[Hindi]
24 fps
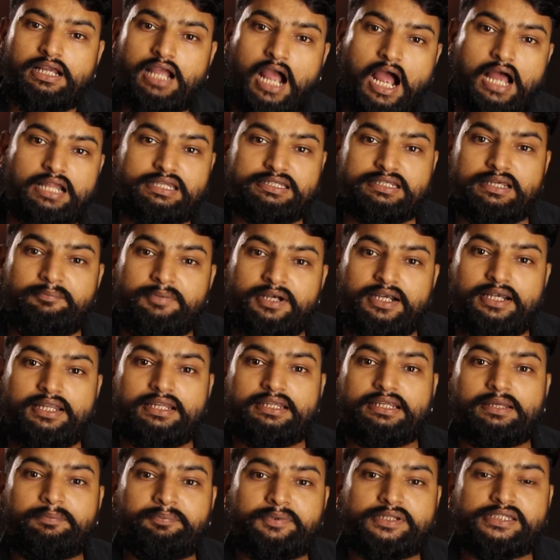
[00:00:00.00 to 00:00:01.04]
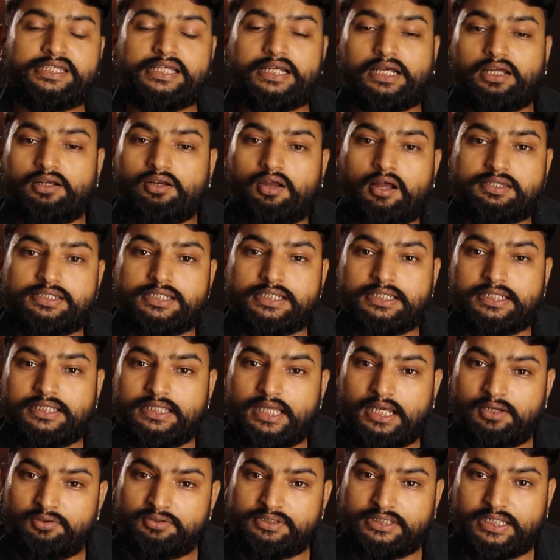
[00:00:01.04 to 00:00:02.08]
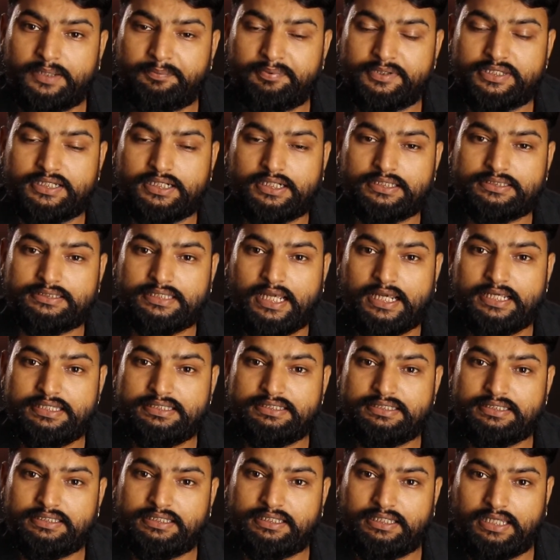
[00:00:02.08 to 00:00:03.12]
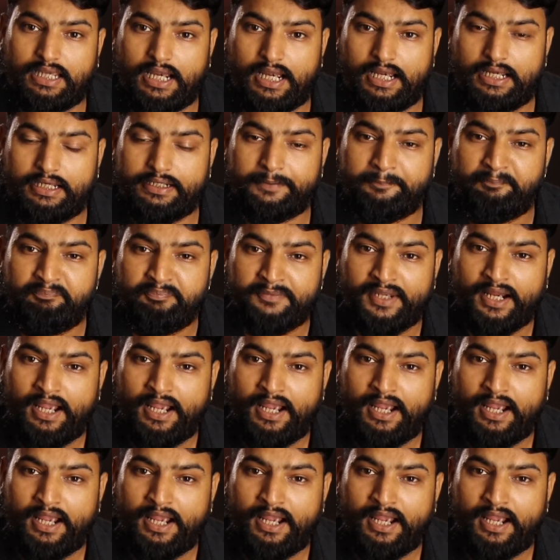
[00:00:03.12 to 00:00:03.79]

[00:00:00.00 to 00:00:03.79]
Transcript: कांच के बिल्डिंग के पीछे का लॉजिक या उसके पीछे का साइंस क्या है